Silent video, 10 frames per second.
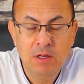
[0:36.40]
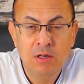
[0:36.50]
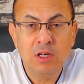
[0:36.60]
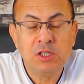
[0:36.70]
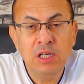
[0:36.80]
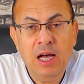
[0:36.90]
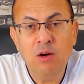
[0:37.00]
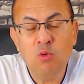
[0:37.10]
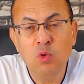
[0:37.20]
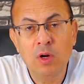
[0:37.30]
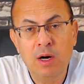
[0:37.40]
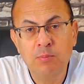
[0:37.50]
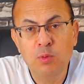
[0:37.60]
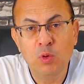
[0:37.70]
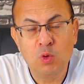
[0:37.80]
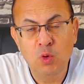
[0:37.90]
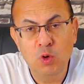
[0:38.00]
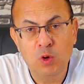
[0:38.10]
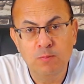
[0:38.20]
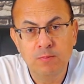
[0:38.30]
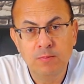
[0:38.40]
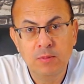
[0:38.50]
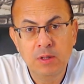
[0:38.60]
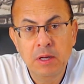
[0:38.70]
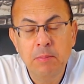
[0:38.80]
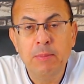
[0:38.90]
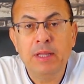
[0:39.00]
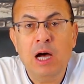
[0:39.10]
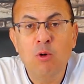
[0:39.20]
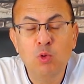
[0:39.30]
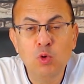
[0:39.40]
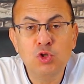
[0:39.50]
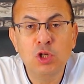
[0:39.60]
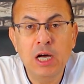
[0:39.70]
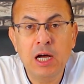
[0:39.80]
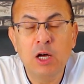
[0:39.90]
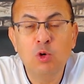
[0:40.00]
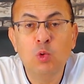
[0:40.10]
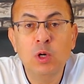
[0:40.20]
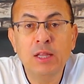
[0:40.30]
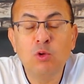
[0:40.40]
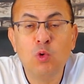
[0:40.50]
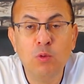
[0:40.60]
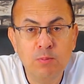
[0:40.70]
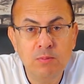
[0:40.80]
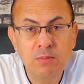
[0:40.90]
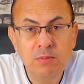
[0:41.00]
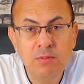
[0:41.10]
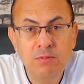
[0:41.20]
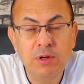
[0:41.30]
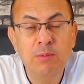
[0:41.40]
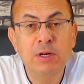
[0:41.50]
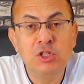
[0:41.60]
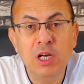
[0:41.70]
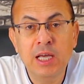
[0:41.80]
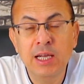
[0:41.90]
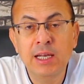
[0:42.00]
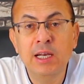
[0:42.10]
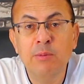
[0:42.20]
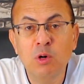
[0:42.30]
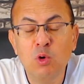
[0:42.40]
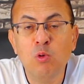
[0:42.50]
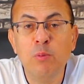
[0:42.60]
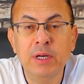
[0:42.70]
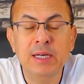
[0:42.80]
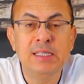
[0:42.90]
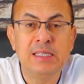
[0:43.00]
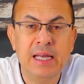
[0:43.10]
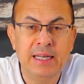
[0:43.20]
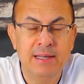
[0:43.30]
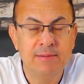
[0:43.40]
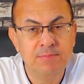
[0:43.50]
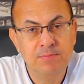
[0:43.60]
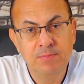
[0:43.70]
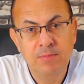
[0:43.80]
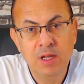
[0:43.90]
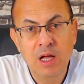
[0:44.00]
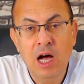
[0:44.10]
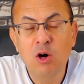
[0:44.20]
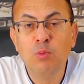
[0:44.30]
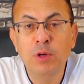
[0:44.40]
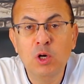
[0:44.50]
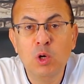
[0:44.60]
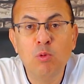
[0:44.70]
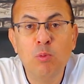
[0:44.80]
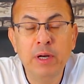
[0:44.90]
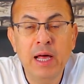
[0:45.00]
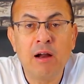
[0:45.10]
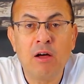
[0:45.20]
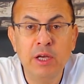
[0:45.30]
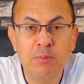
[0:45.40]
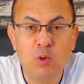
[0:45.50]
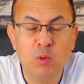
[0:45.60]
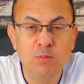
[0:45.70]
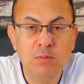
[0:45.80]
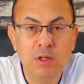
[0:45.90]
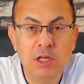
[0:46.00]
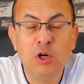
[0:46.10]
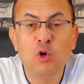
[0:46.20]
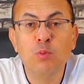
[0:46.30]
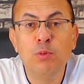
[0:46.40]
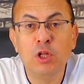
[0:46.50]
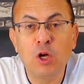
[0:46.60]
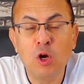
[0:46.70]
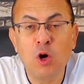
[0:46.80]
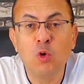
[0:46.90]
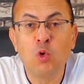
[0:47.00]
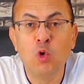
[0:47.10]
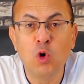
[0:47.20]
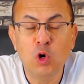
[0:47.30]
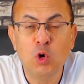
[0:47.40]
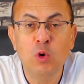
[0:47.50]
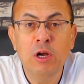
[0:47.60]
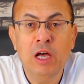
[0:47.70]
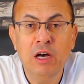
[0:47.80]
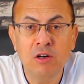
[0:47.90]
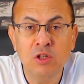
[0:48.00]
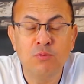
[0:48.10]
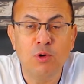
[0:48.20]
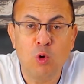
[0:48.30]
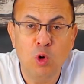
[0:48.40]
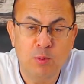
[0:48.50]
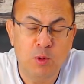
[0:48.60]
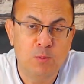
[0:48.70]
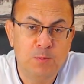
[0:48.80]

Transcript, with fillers: نصيحه لكل اب ولكل ام ما تحاولوش تدخلوا ولادكم في المشاكل اللي بينكم وبين ناس تانية او بينكم وبين قرايبكم لانكم بتخلقوا الكره والحقد في قلوبه